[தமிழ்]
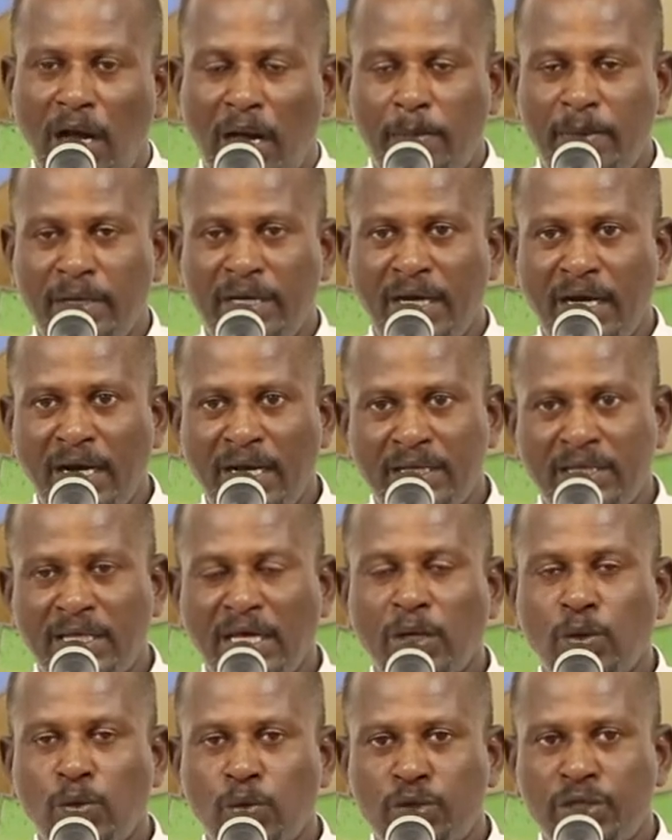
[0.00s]
அப்படி நிலத்தை
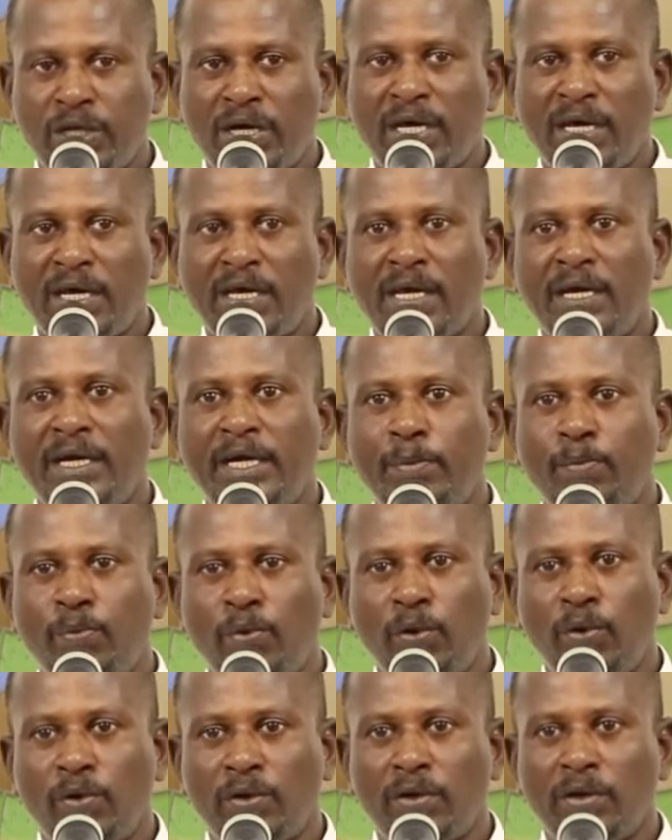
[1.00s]
குத்தகைக்கு
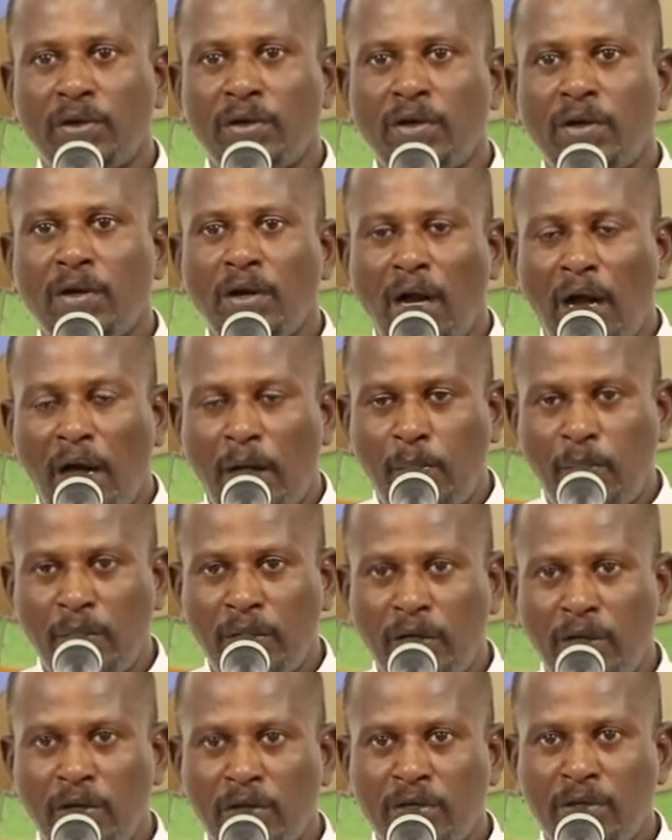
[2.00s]
எடுப்போர்
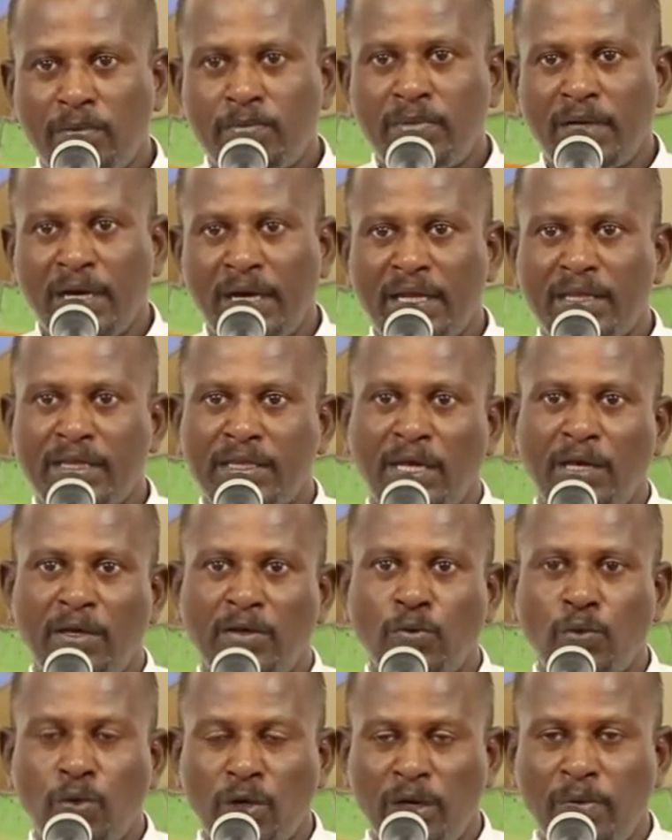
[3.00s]
அவர்களுக்கும் நிலத்தை
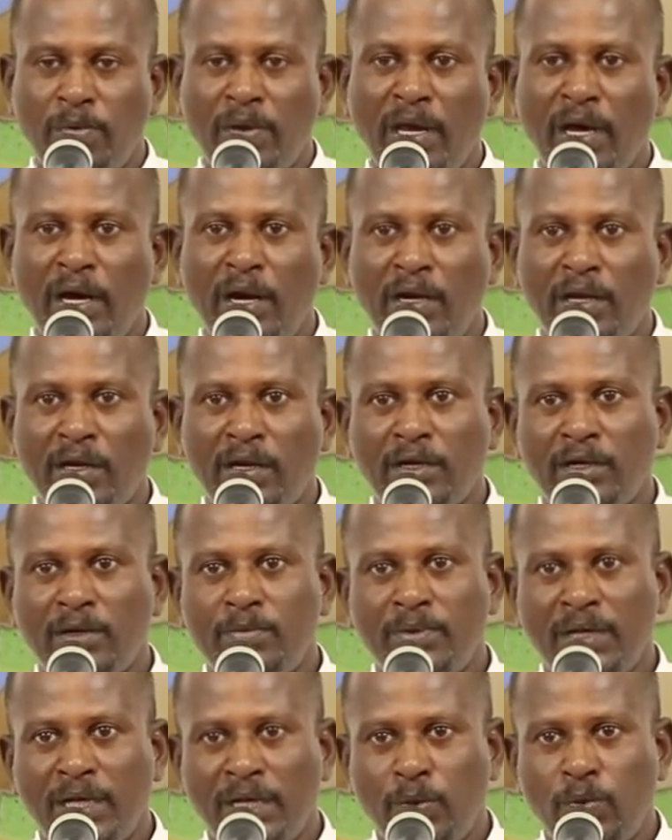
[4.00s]

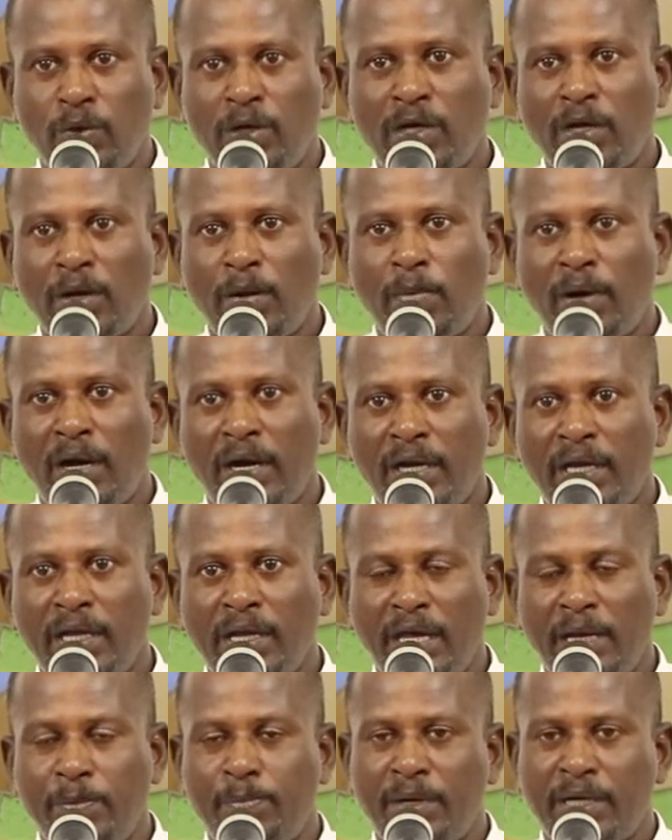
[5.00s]
உரிமையாளருக்கும் இருவருக்குமான
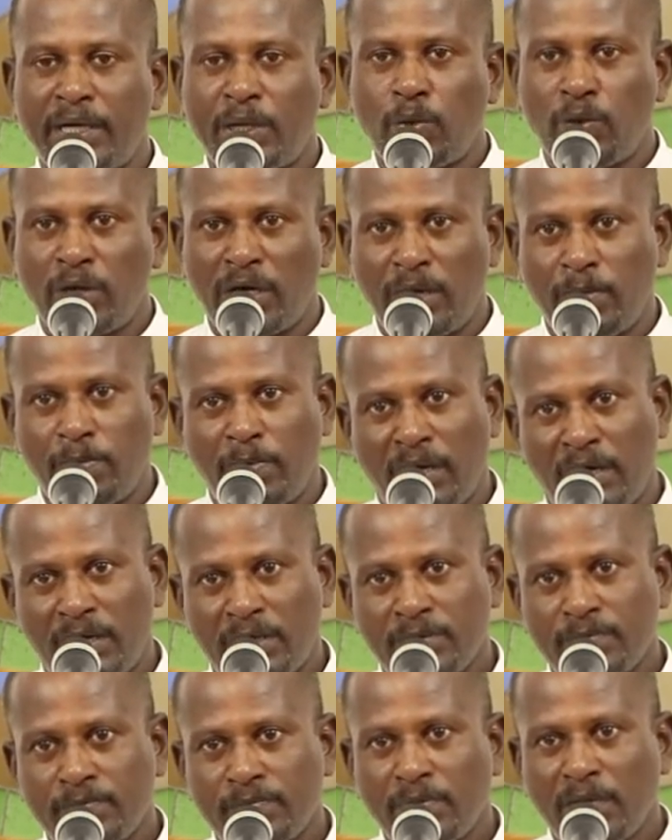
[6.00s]
ஏற்பட்ட உடன்பாடு
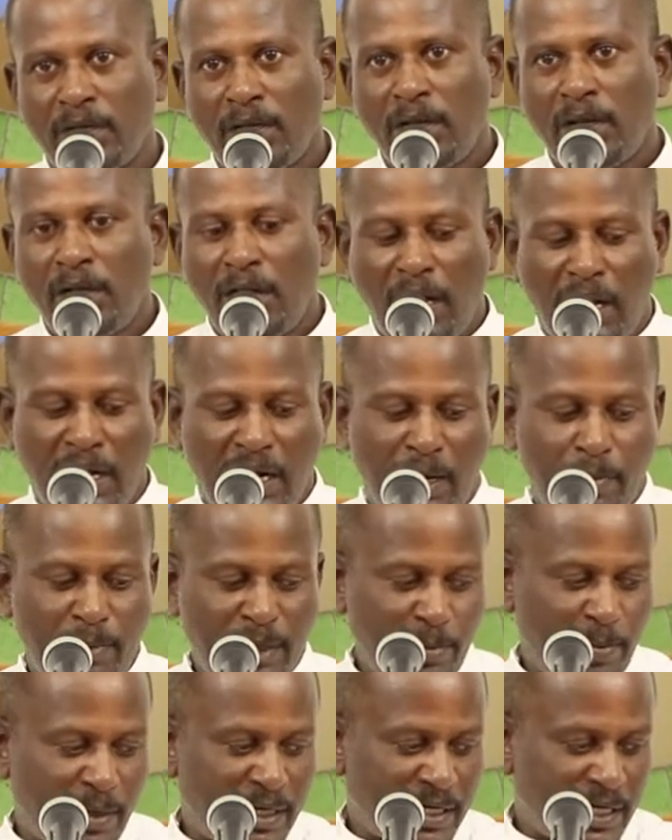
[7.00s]
ஆக
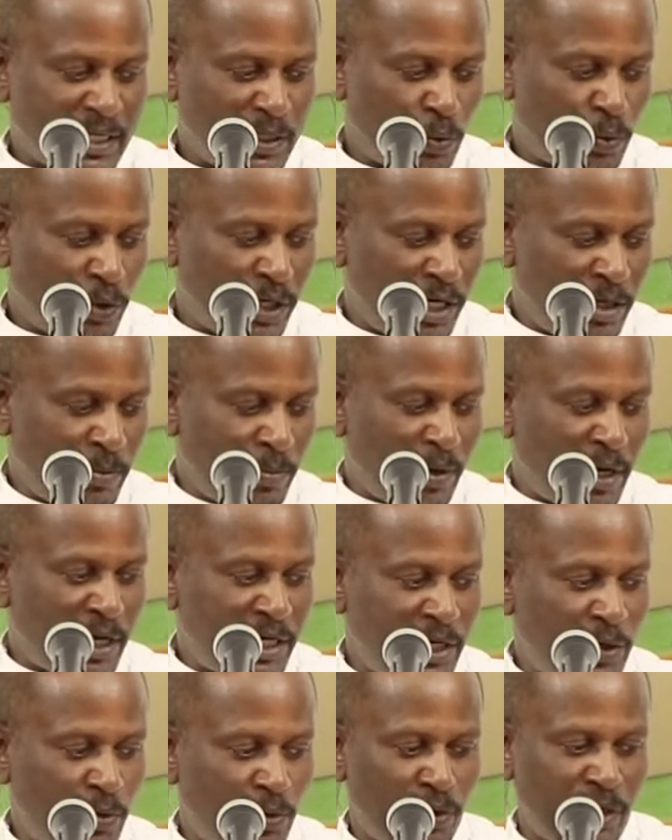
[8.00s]
அப்படிப்பட்ட அந்த
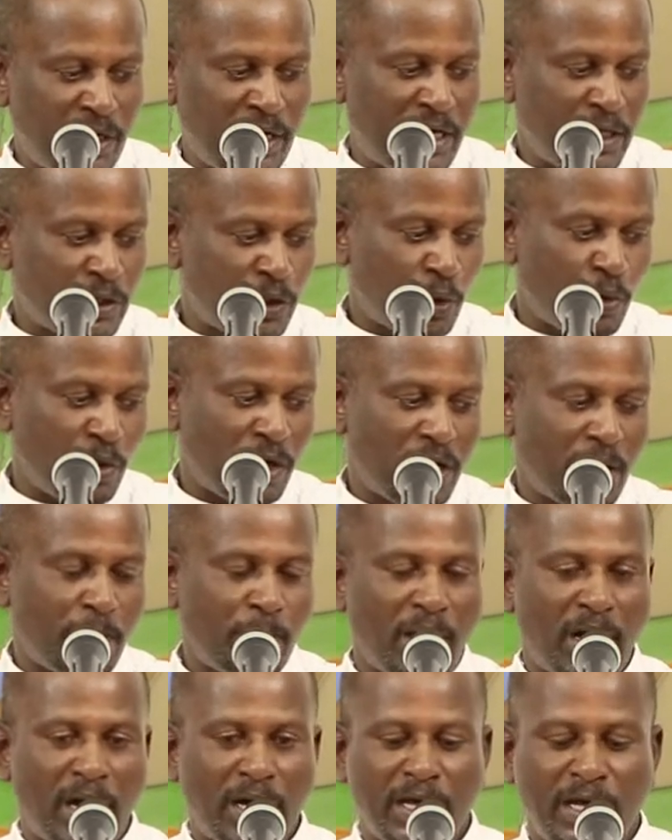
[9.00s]
உடன்பாடினுடைய
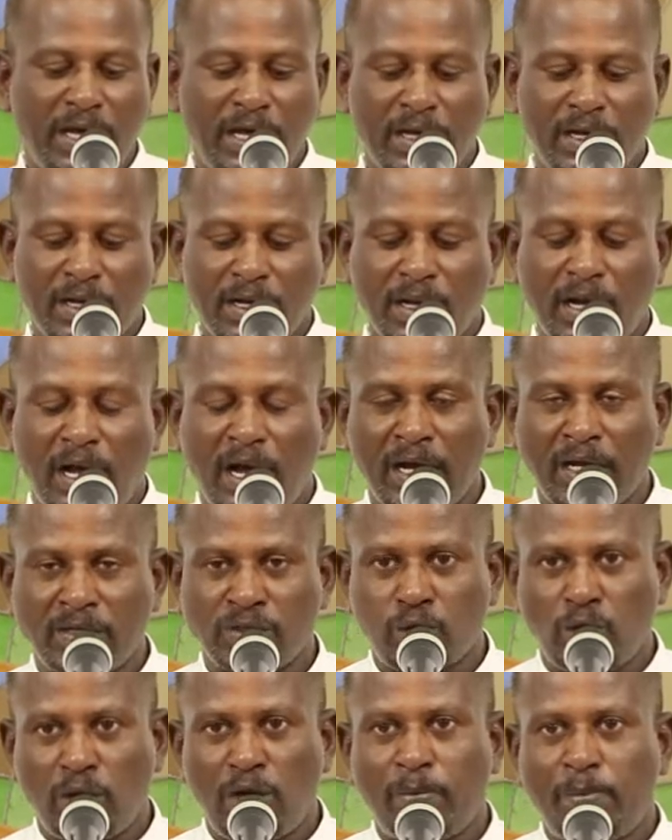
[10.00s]
துவக்கமாக அங்கு
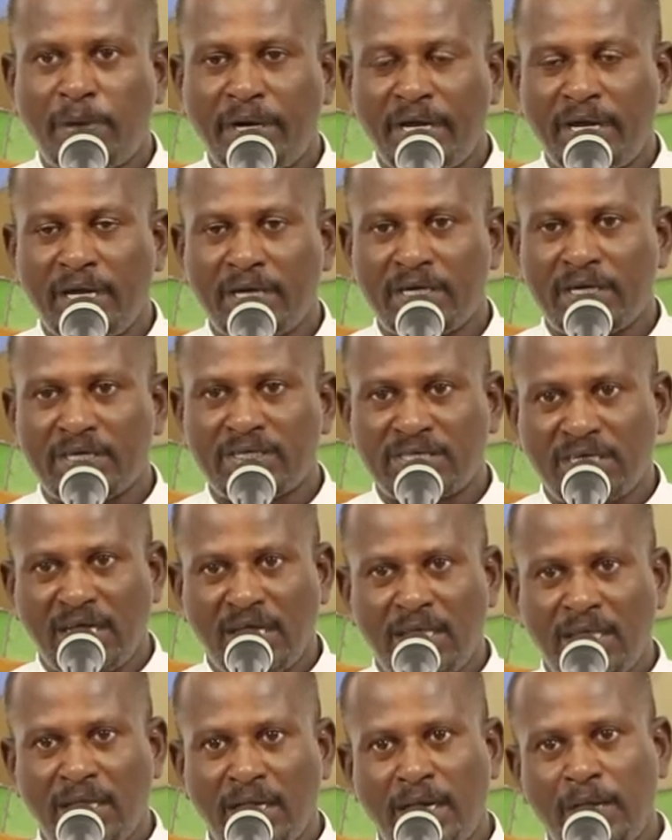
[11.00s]
சொல்லப்படுகின்ற
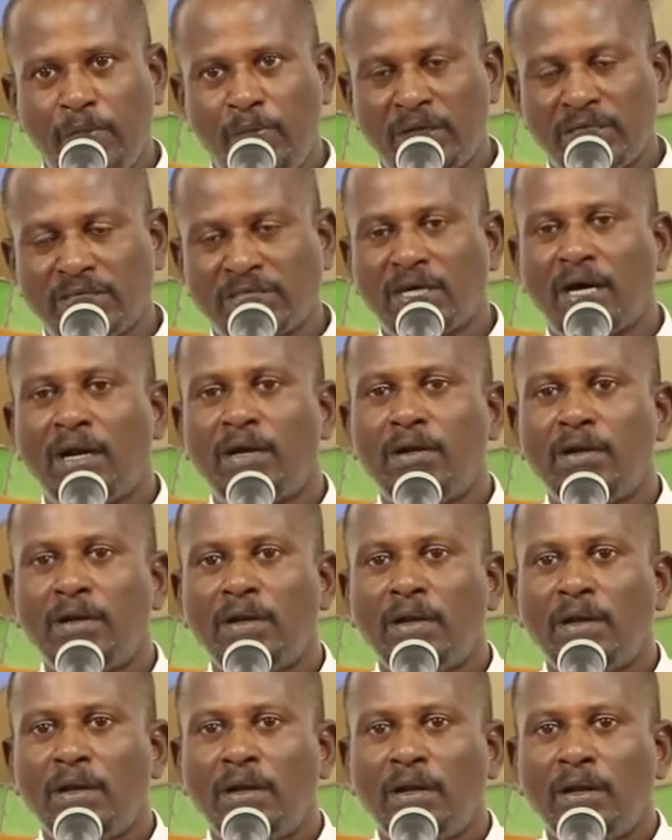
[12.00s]
செய்தி என்னவென்றால்
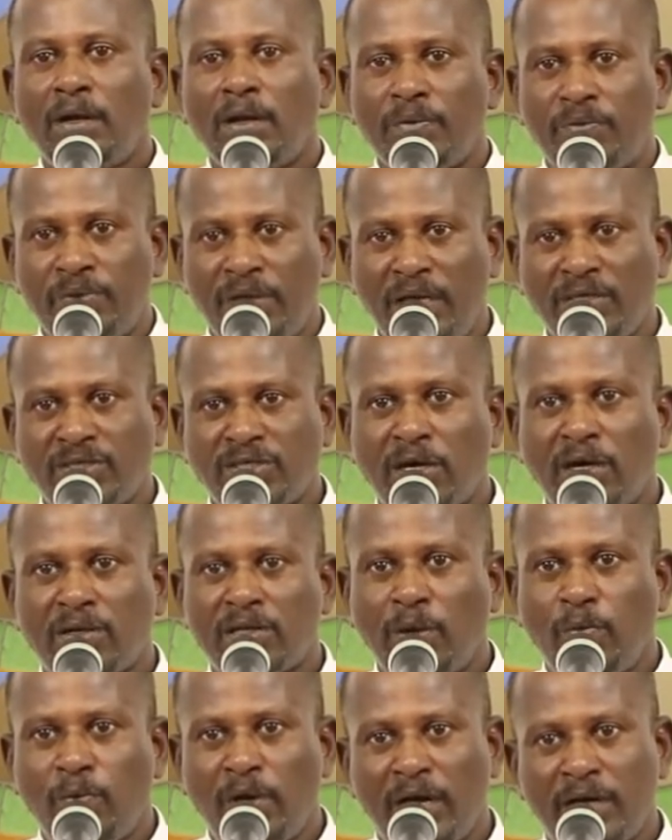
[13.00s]
தீஸ் ஆர்
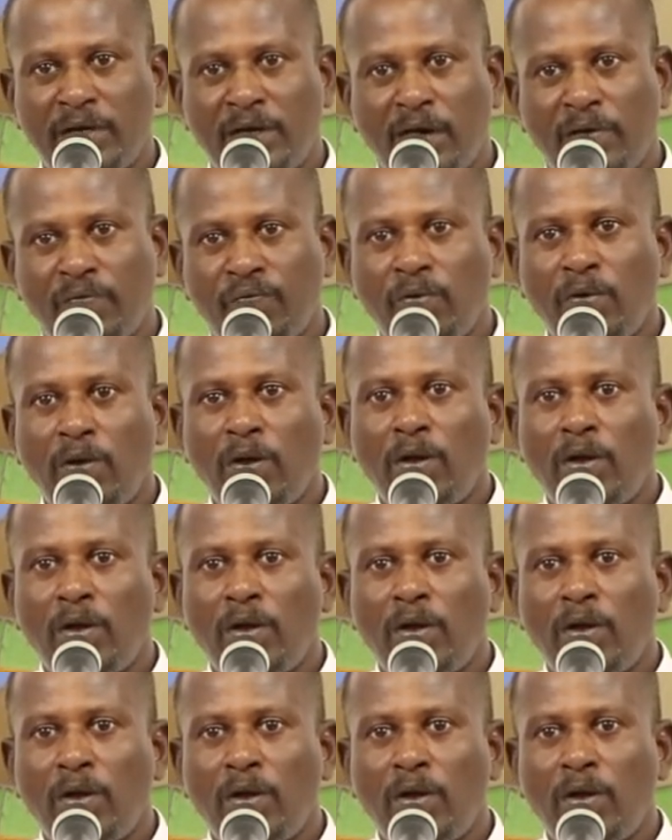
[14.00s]
த வேர்ட் ஆஃப்